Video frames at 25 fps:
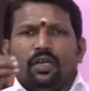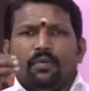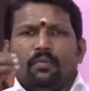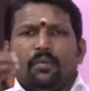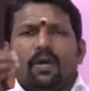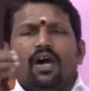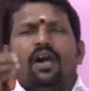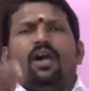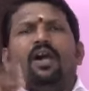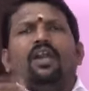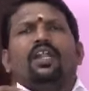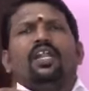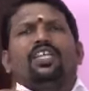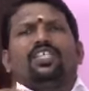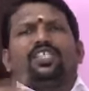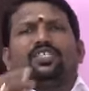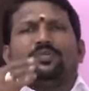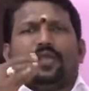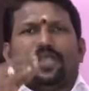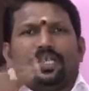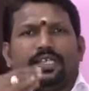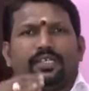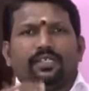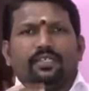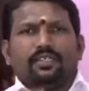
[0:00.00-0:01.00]

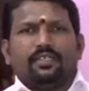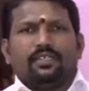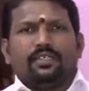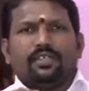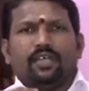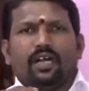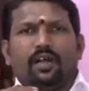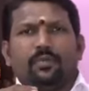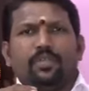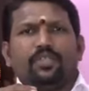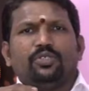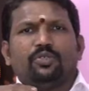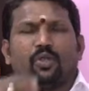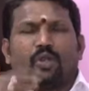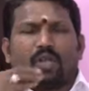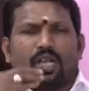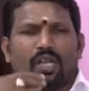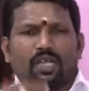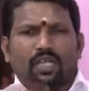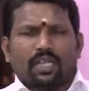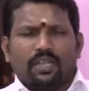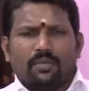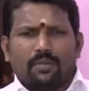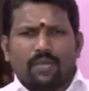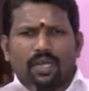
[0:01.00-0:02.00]
மகாலட்சுமி அப்படின்னு
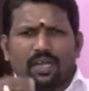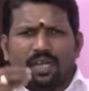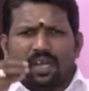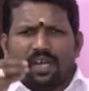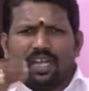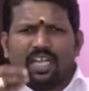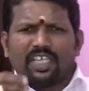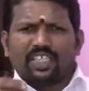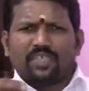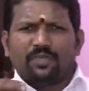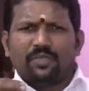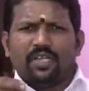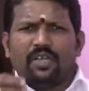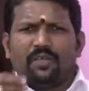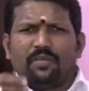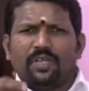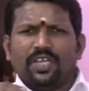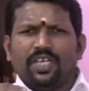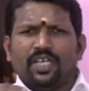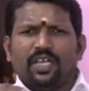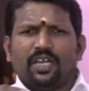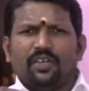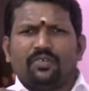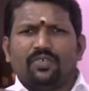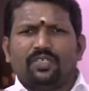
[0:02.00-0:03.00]
சொல்கிறாங்க மகாலட்சுமி
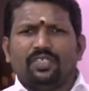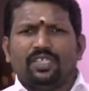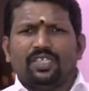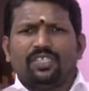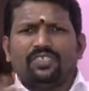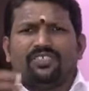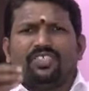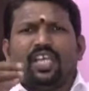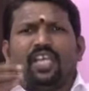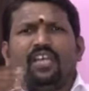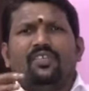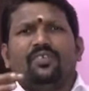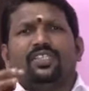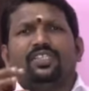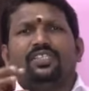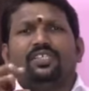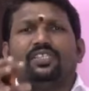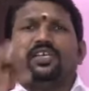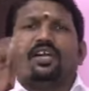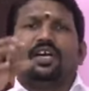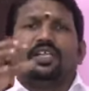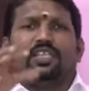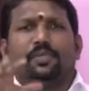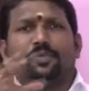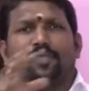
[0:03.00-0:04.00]
அப்படிங்கிறவங்க வந்து
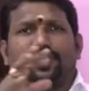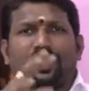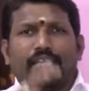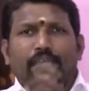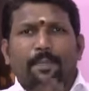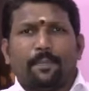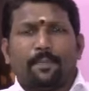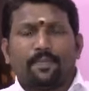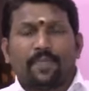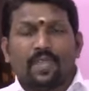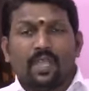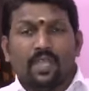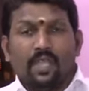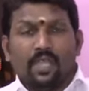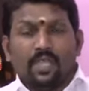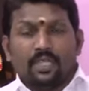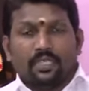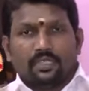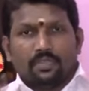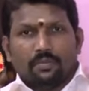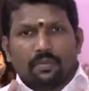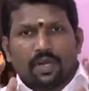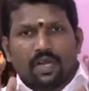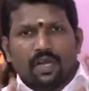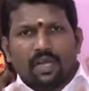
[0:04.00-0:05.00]
செல்வத்துக்கு அதிபதி
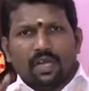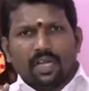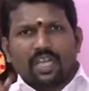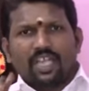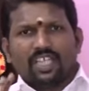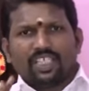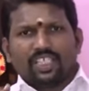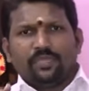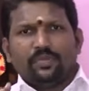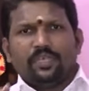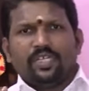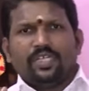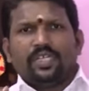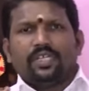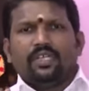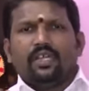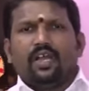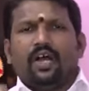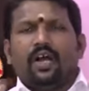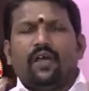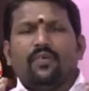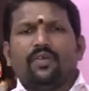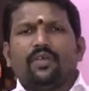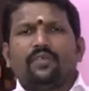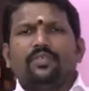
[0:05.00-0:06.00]
மகாலட்சுமி
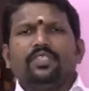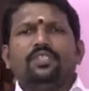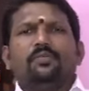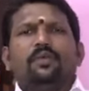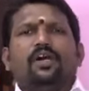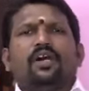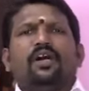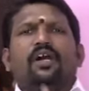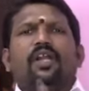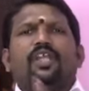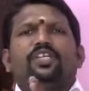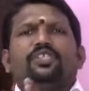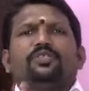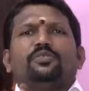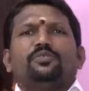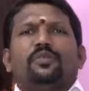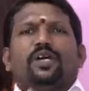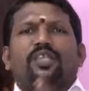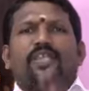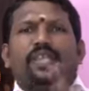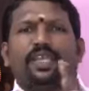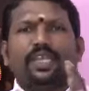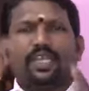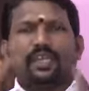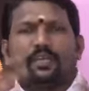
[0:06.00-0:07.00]
அவங்க வந்து மகாலட்சுமி
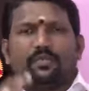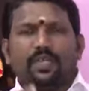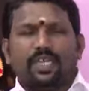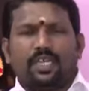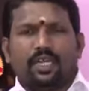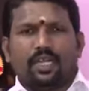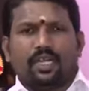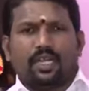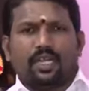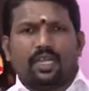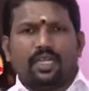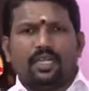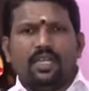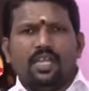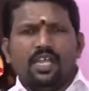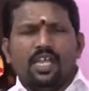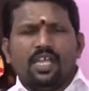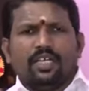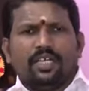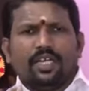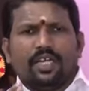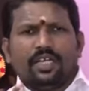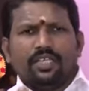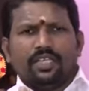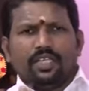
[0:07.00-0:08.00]
மாதிரிங்க அப்படிங்கிறாங்க
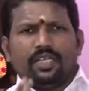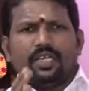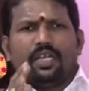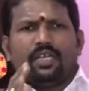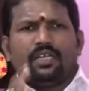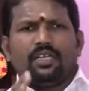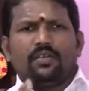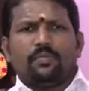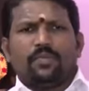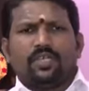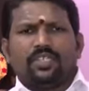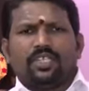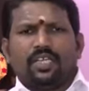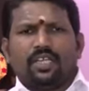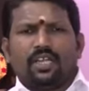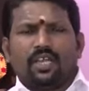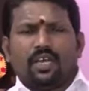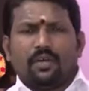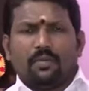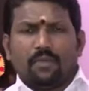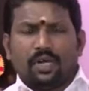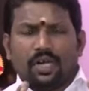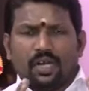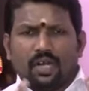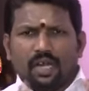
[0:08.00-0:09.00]
எடுத்துக்காட்டுக்கு
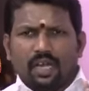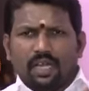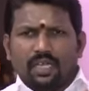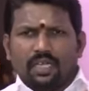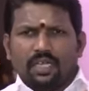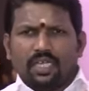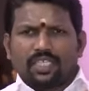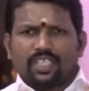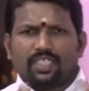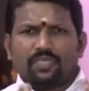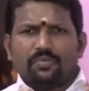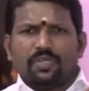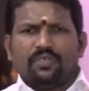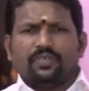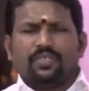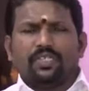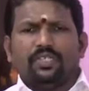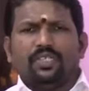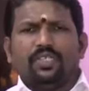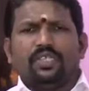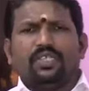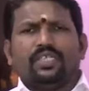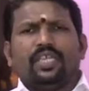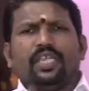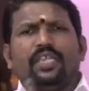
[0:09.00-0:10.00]
பார்த்தீங்கன்னா மகாலட்சுமி
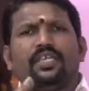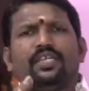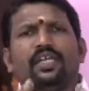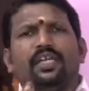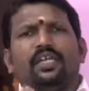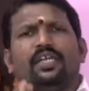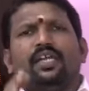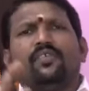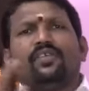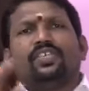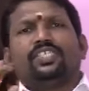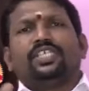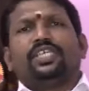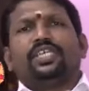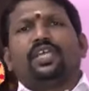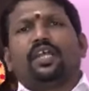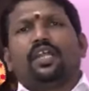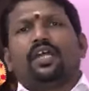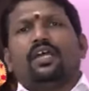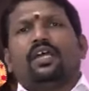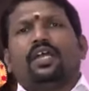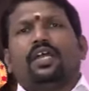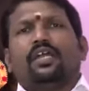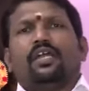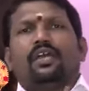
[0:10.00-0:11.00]
வந்து எங்கெங்கே
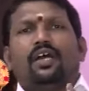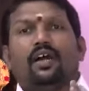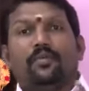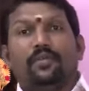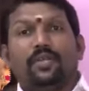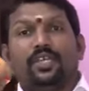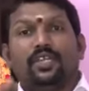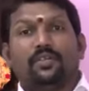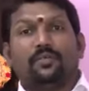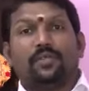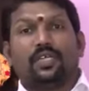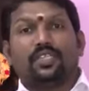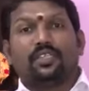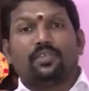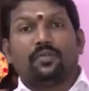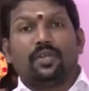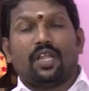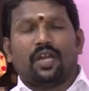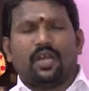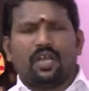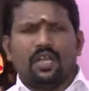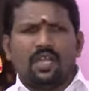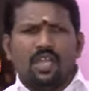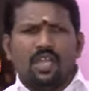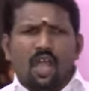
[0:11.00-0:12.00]
வசிக்கிறாங்க அப்படின்னு
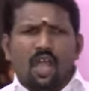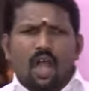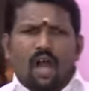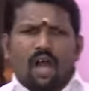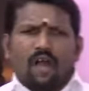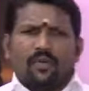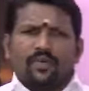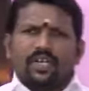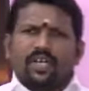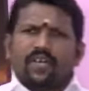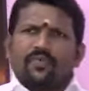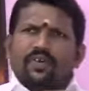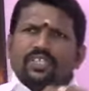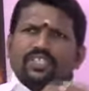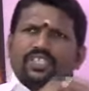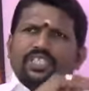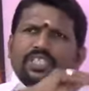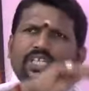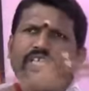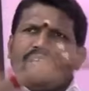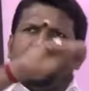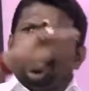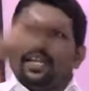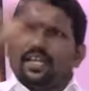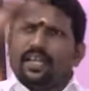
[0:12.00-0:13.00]
பார்த்தோம்னா அவங்க
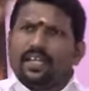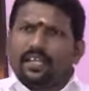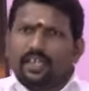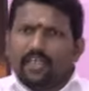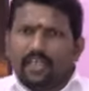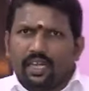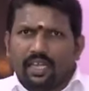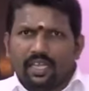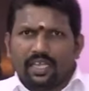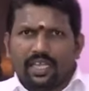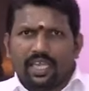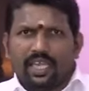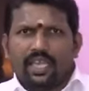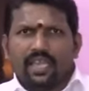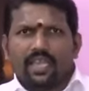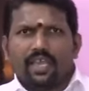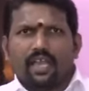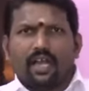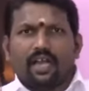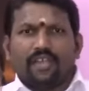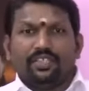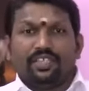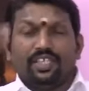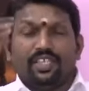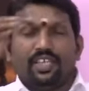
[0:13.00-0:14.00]
வசிக்கிற இடங்கள்லேயே
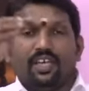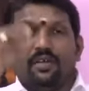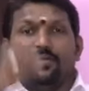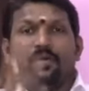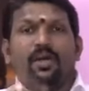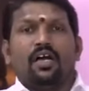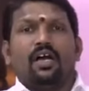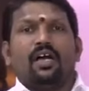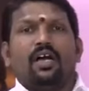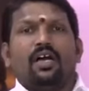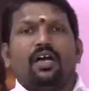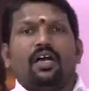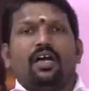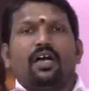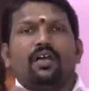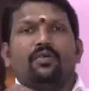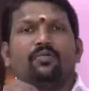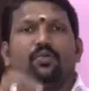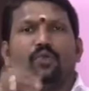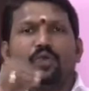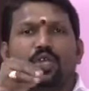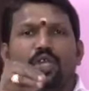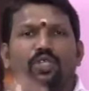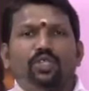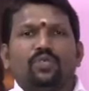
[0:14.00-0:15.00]
அதிகமாக
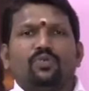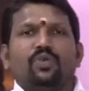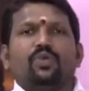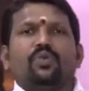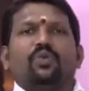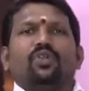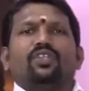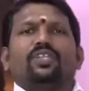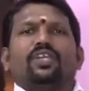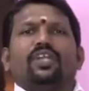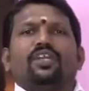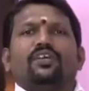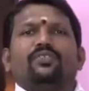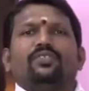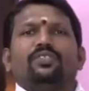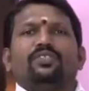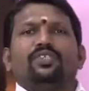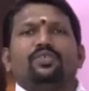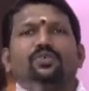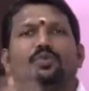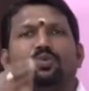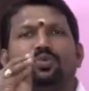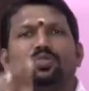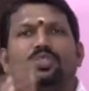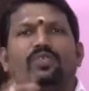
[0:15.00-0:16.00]
முக்கியத்துவம் கொடுத்த இடம்
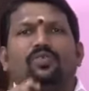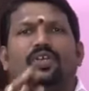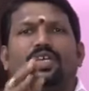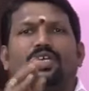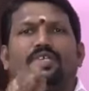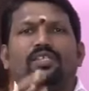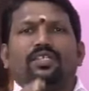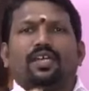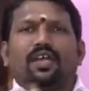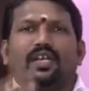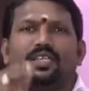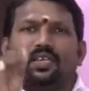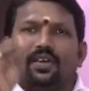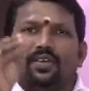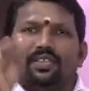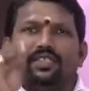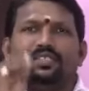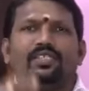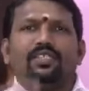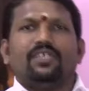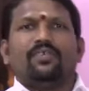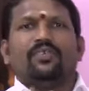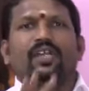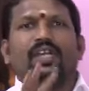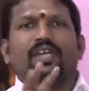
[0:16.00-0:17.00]
வந்து குத்துவிளக்கு அதாவது
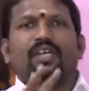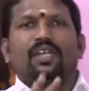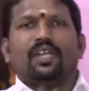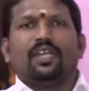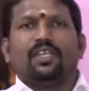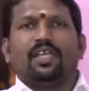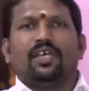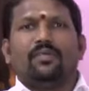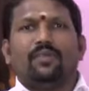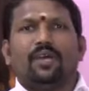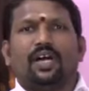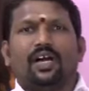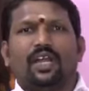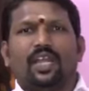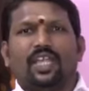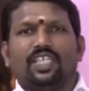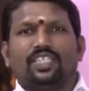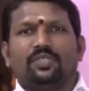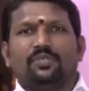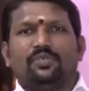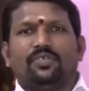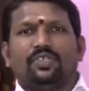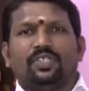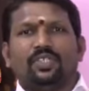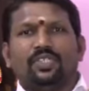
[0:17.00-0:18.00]
திருவிளக்கில் தான்
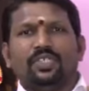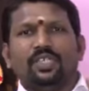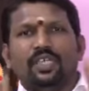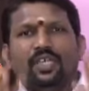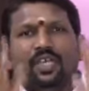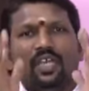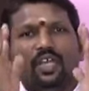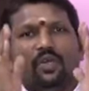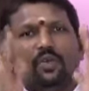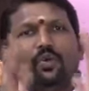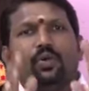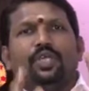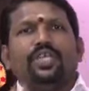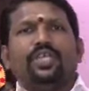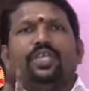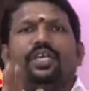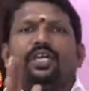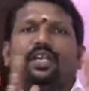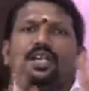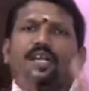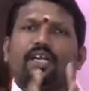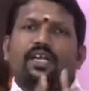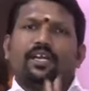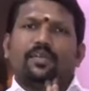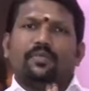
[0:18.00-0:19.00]
மகாலட்சுமி வந்து
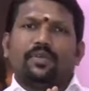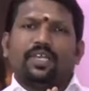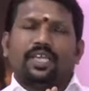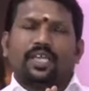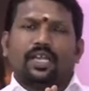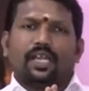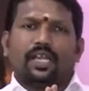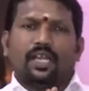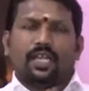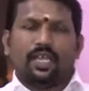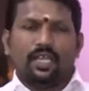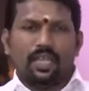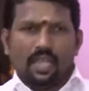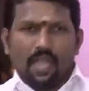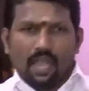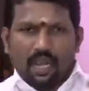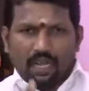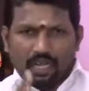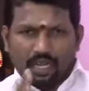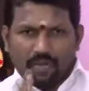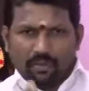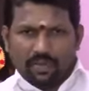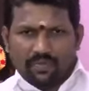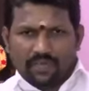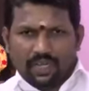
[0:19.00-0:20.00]
குடியிருக்கிறாங்க அப்படிங்கிறாங்க
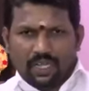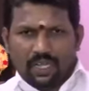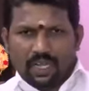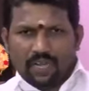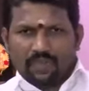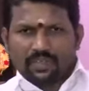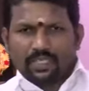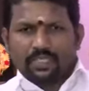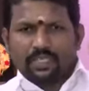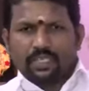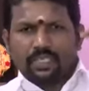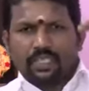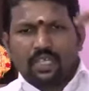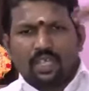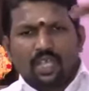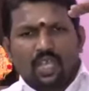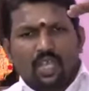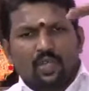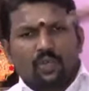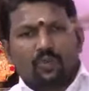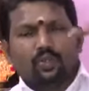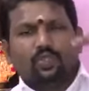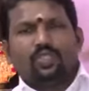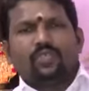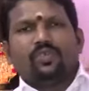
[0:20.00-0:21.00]
நம்ம வீட்டில் வந்து
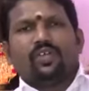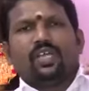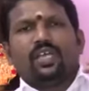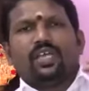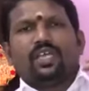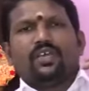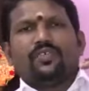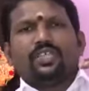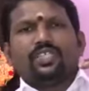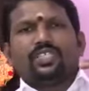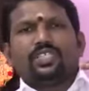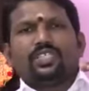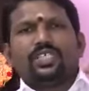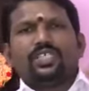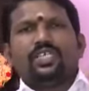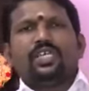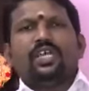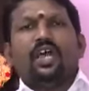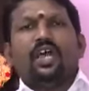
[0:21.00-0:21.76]
குத்துவிளக்கை வச்சு